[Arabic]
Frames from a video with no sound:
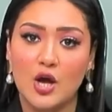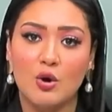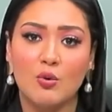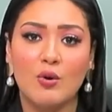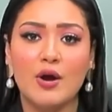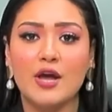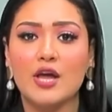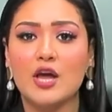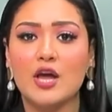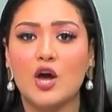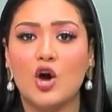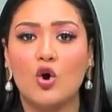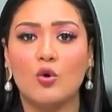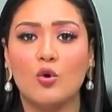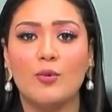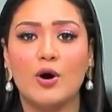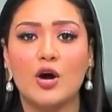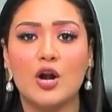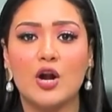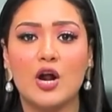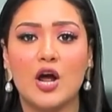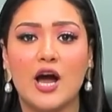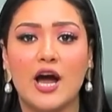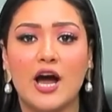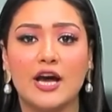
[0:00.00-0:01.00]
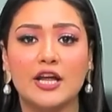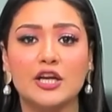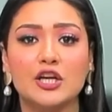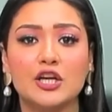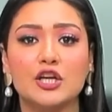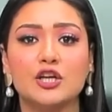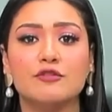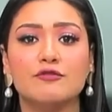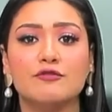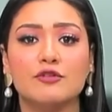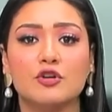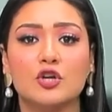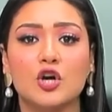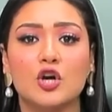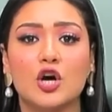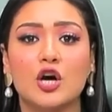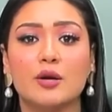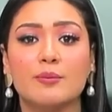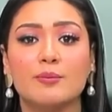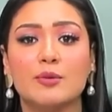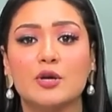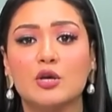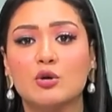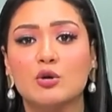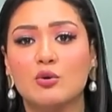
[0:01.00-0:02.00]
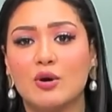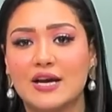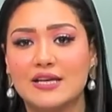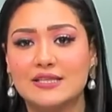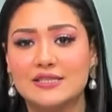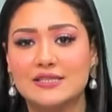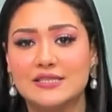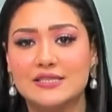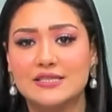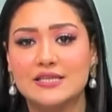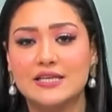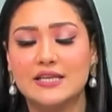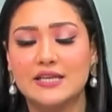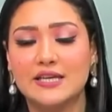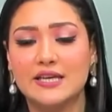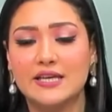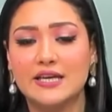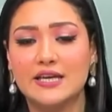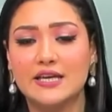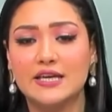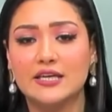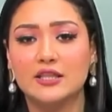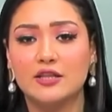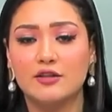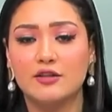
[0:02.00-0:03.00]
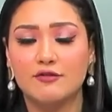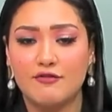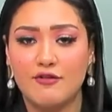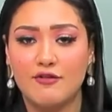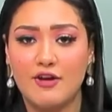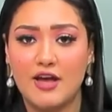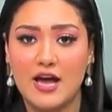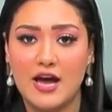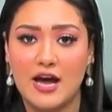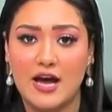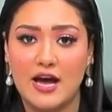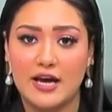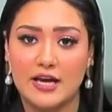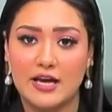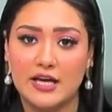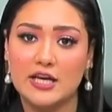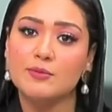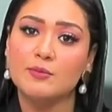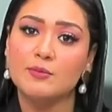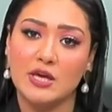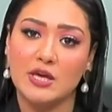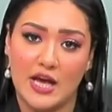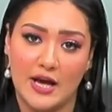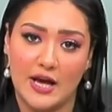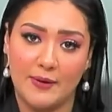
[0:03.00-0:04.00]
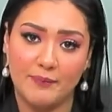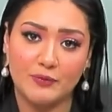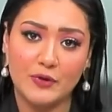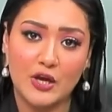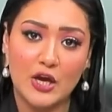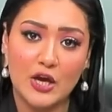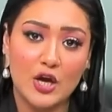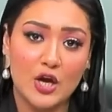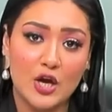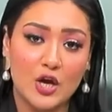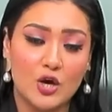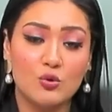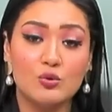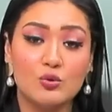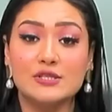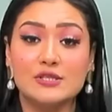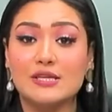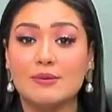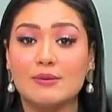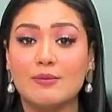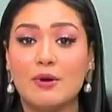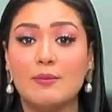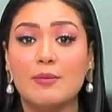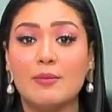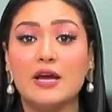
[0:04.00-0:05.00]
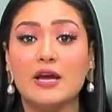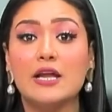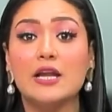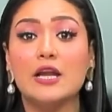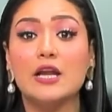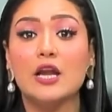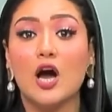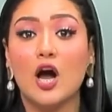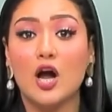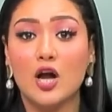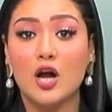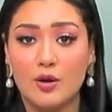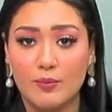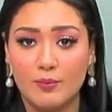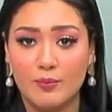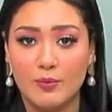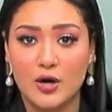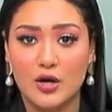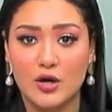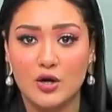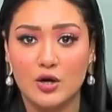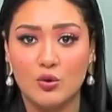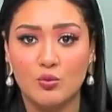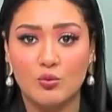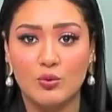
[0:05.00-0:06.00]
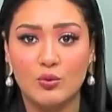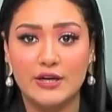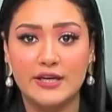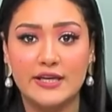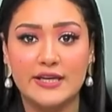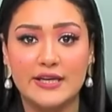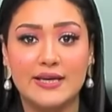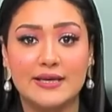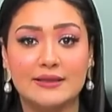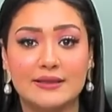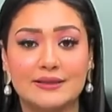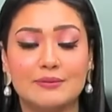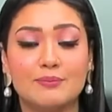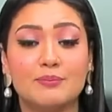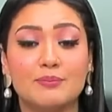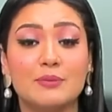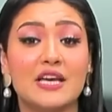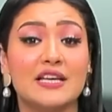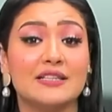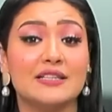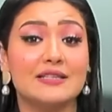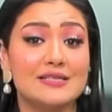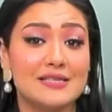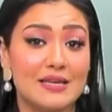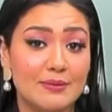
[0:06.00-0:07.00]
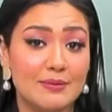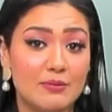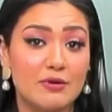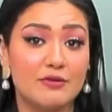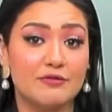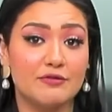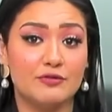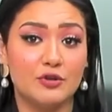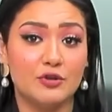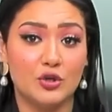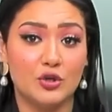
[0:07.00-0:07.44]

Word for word: وهي عبارة عن انفجار بيؤدي لاندفاع المياه والسبب الأكبر واللي بيتسبب في